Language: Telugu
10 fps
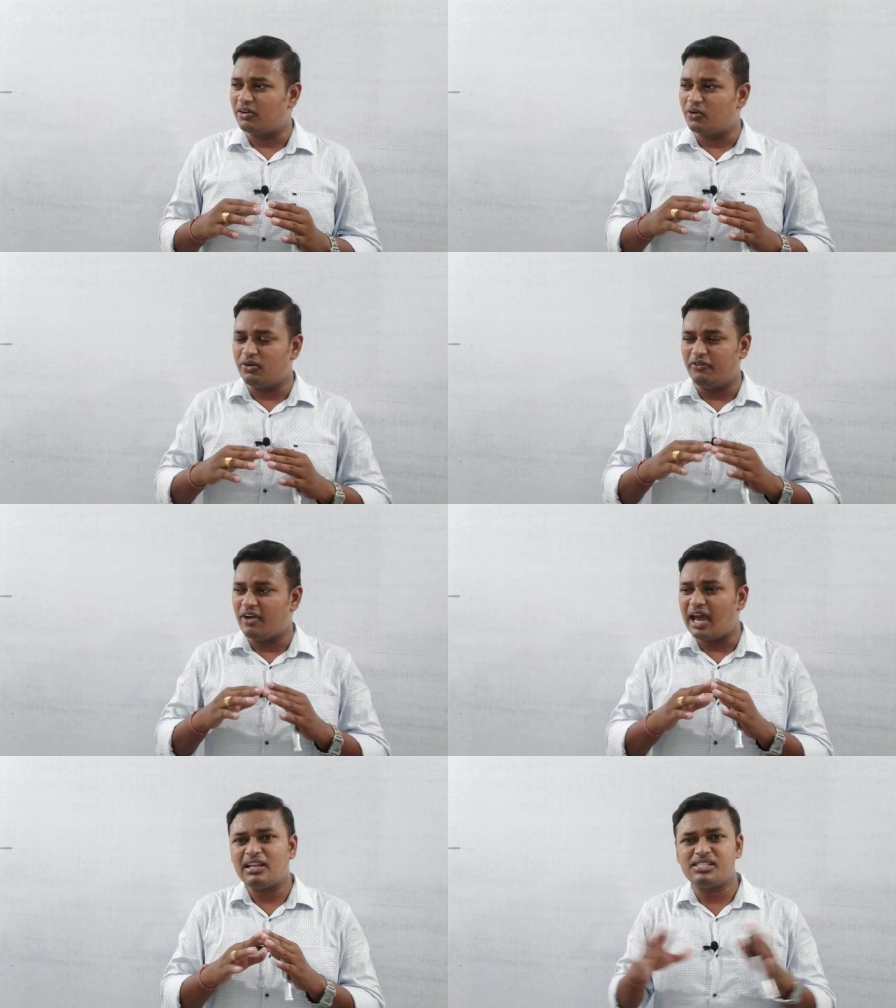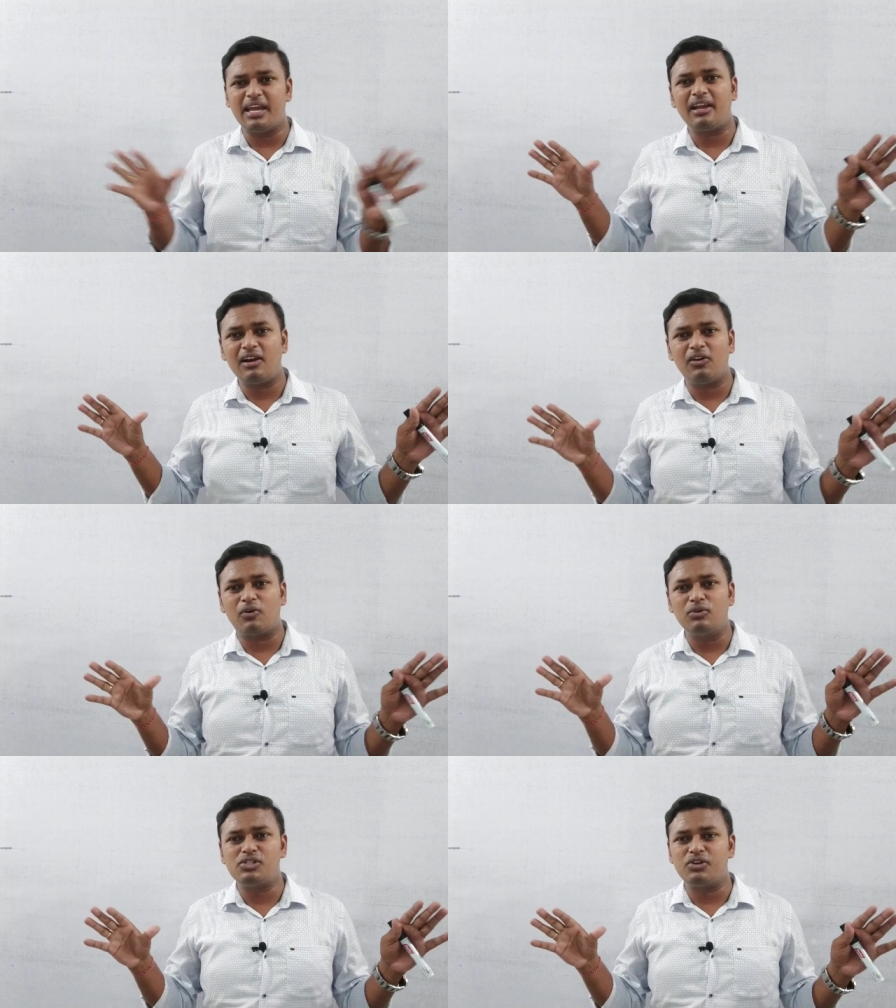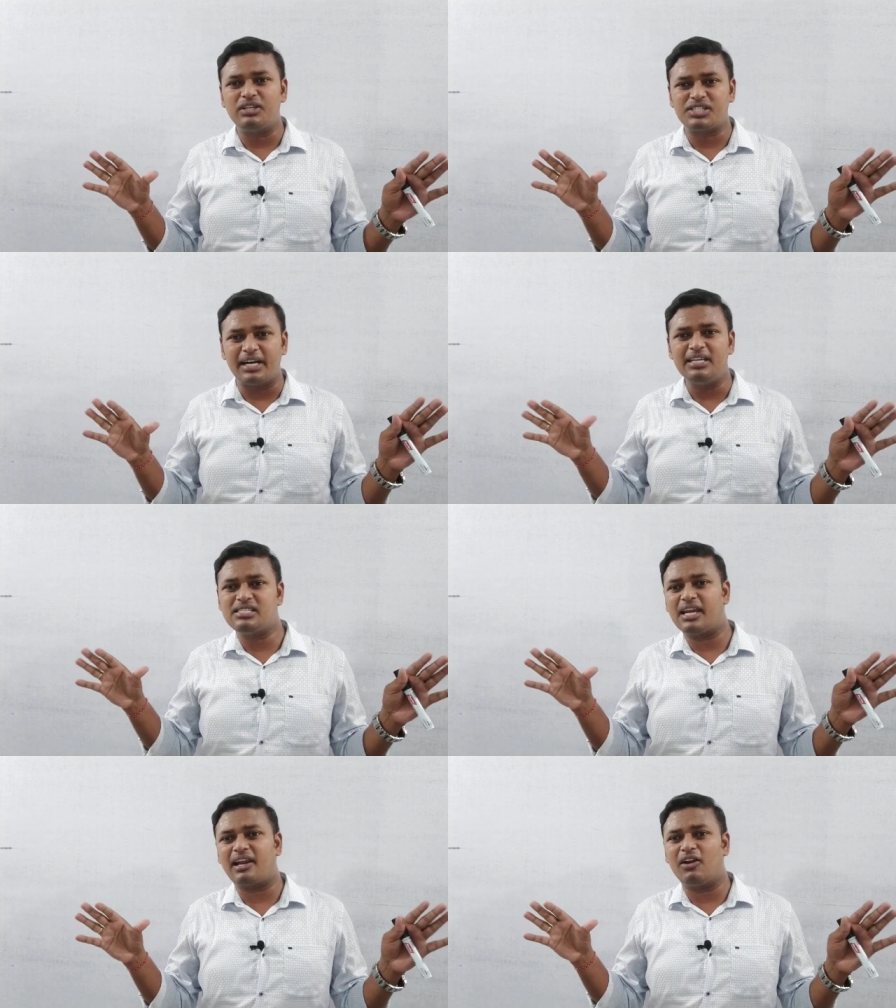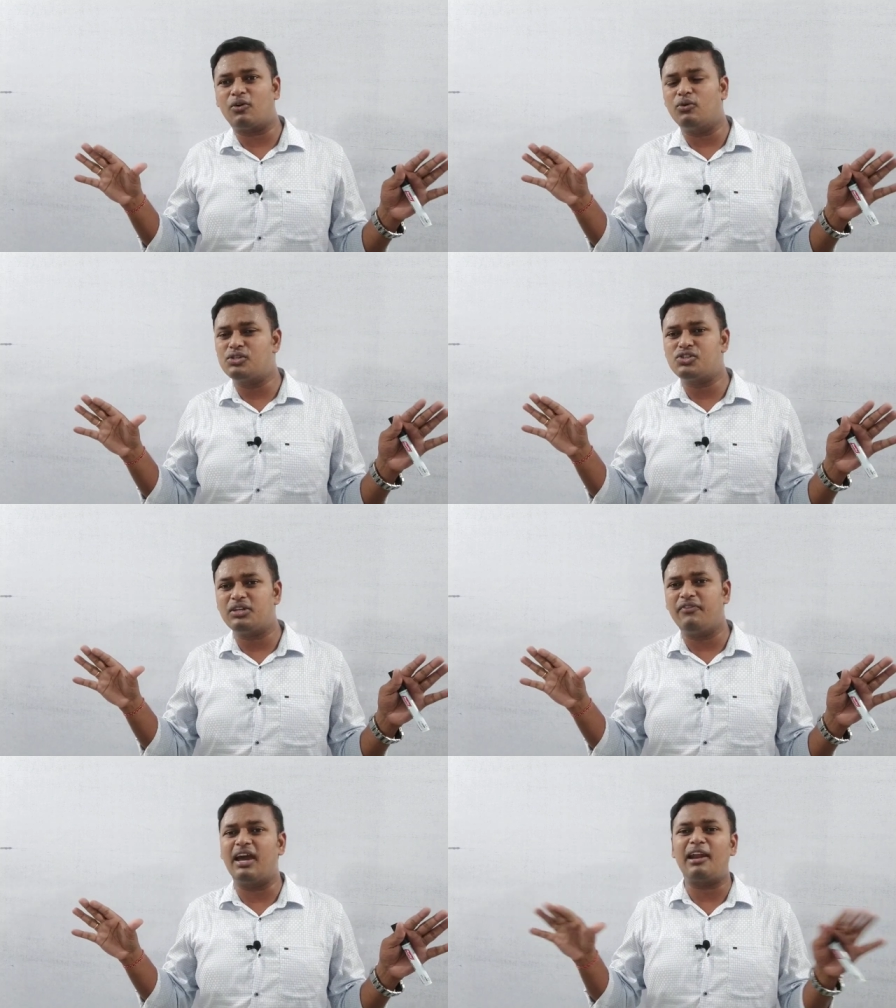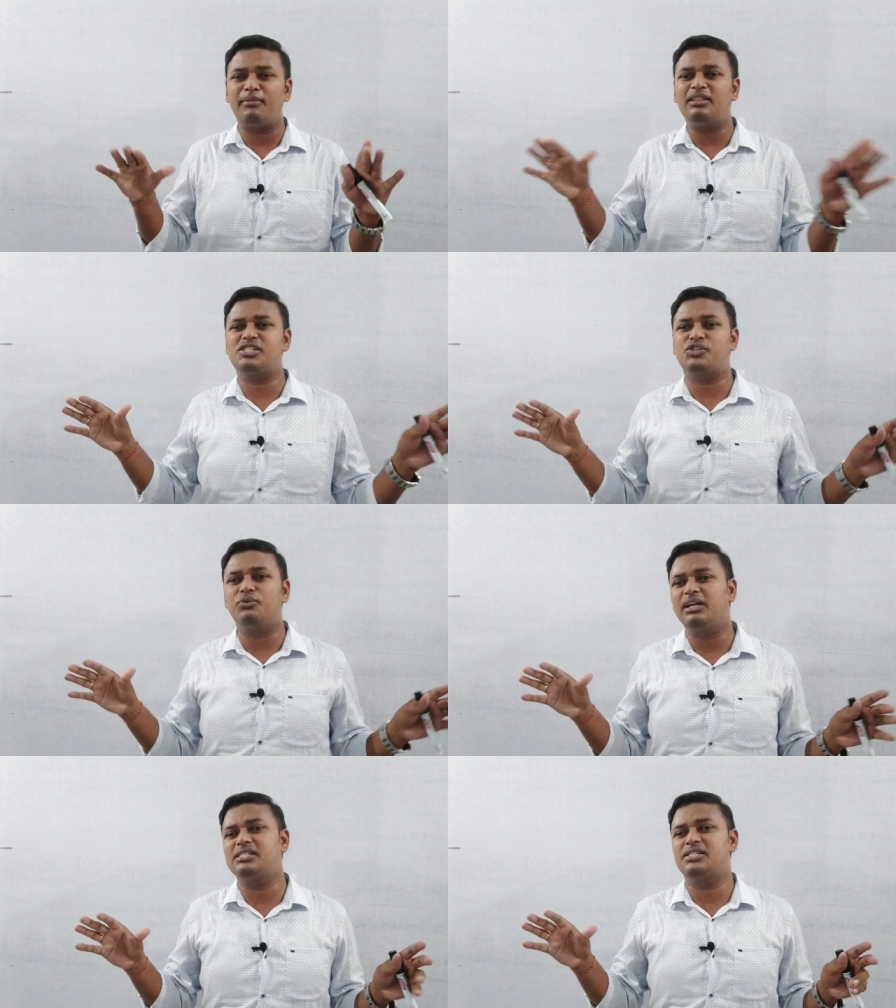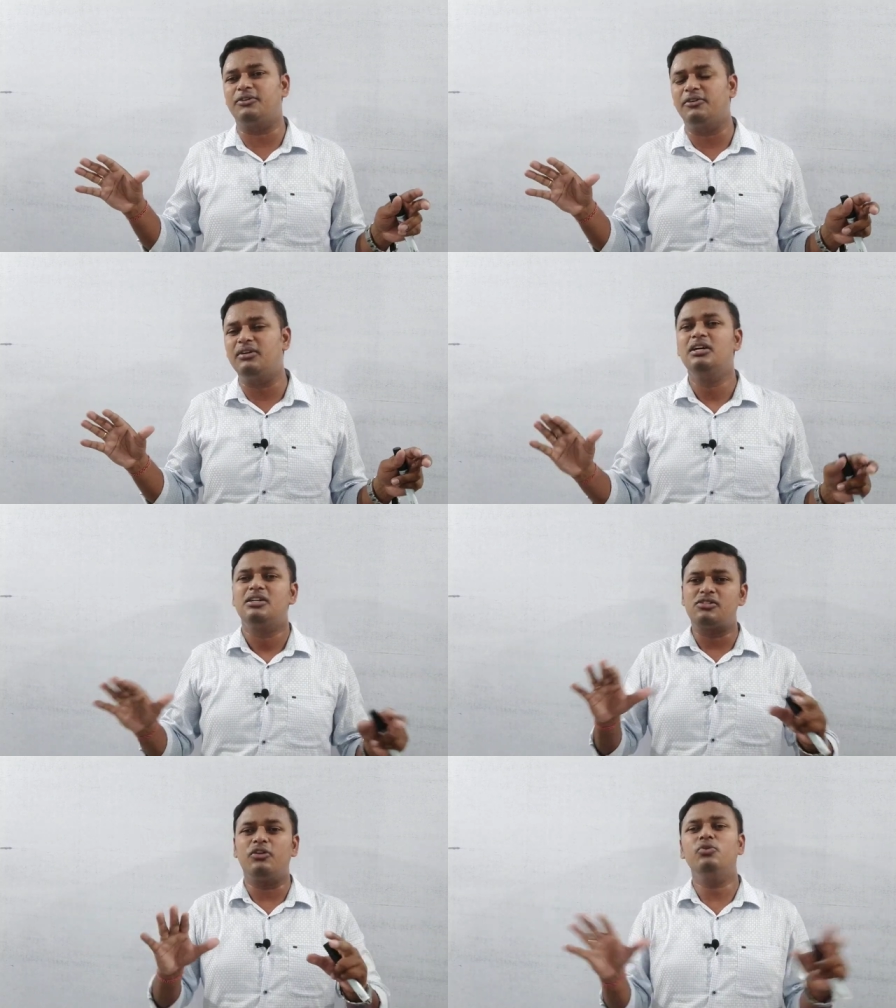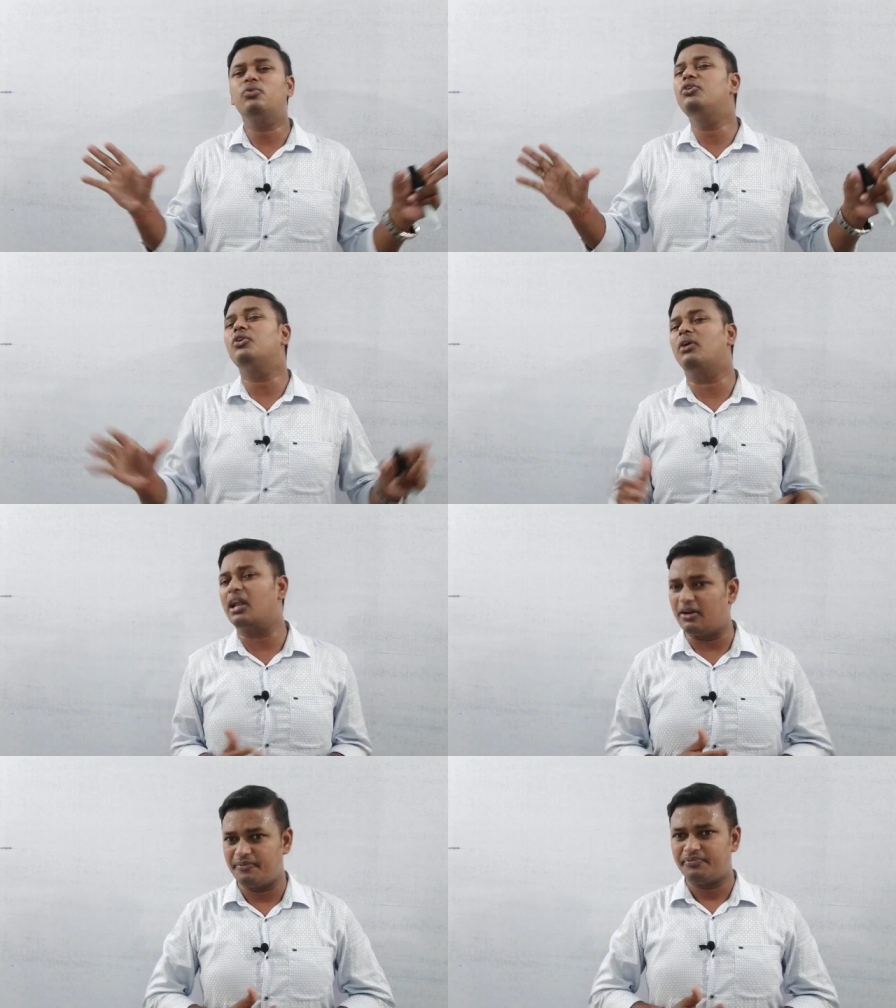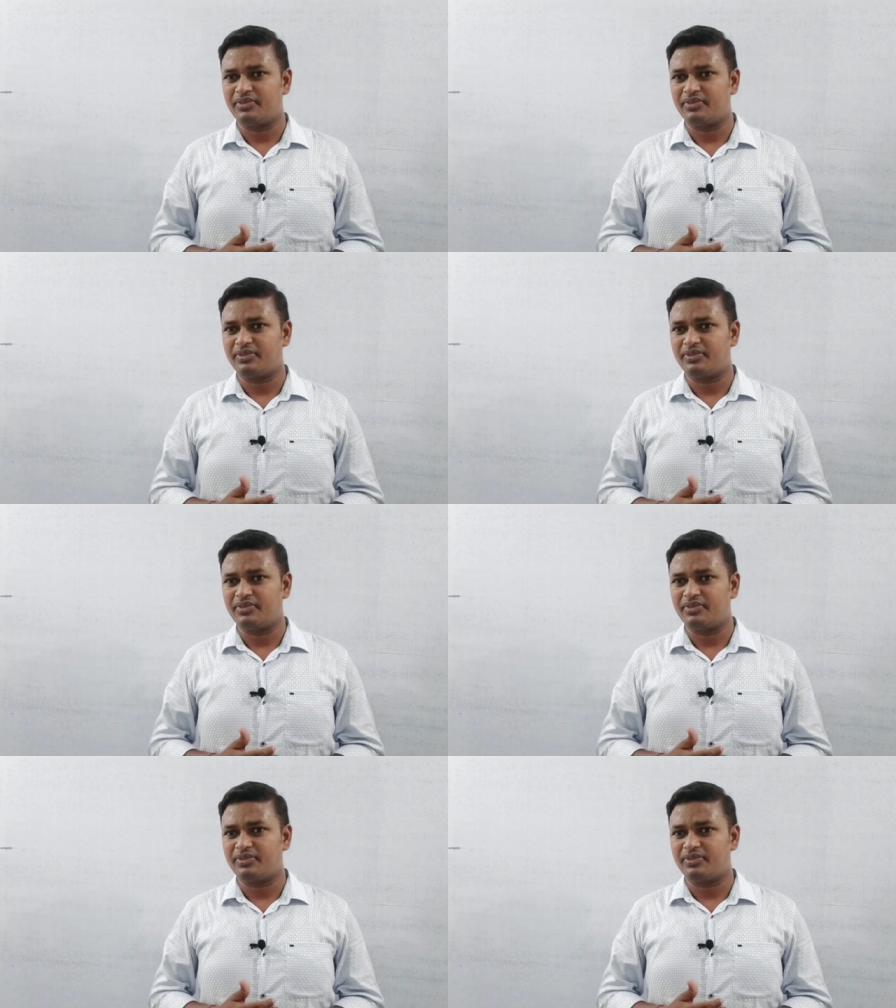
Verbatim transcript: కొన్ని వేల చైర్లలో కూర్చొని స్టడీ చైర్లో కూర్చొని వేల మంది స్టూడెంట్స్ చదువుకుంటూ ఉన్నారు